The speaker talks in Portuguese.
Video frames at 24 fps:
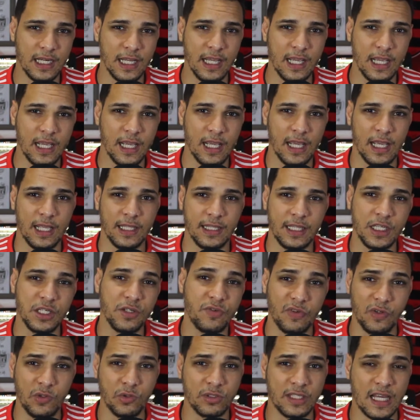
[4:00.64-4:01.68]
né? tem
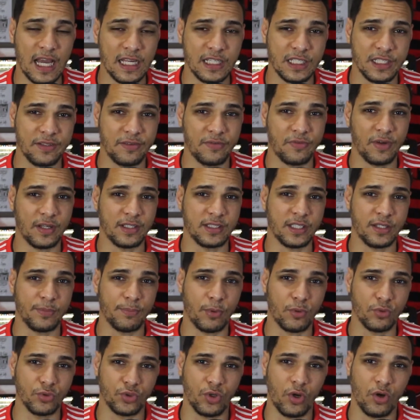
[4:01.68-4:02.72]
dificuldade de fazer
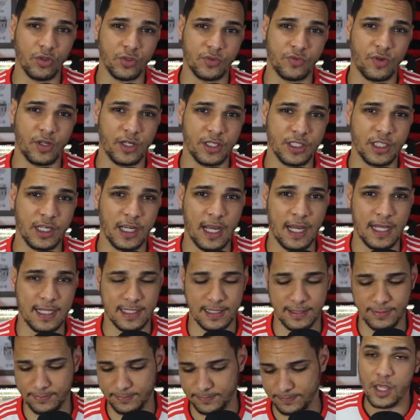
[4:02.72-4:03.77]
bons jogos fora de
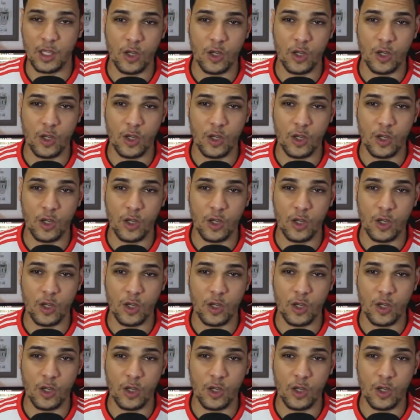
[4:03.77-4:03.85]
casa.